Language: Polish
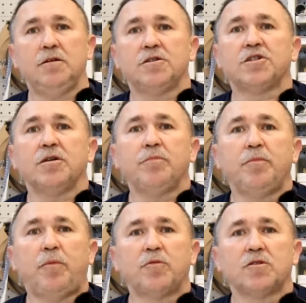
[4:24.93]
żeby
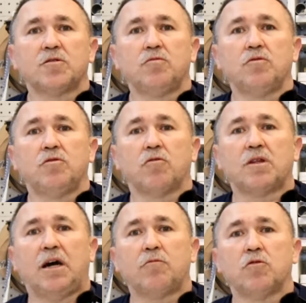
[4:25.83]
po prostu
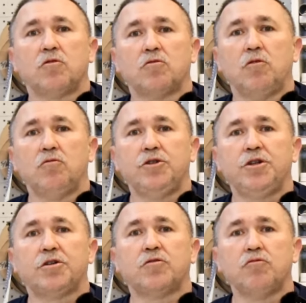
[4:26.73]
dotarło to do
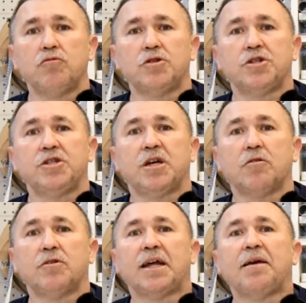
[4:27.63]
ludzi, którzy
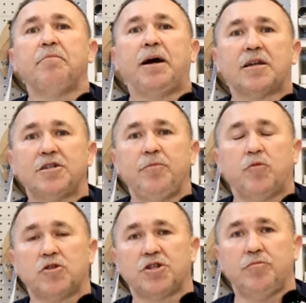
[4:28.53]
tego najbardziej
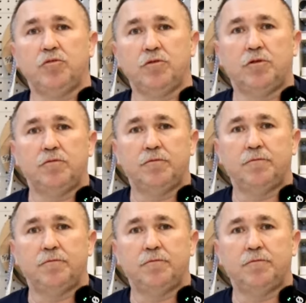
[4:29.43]
potrzebują.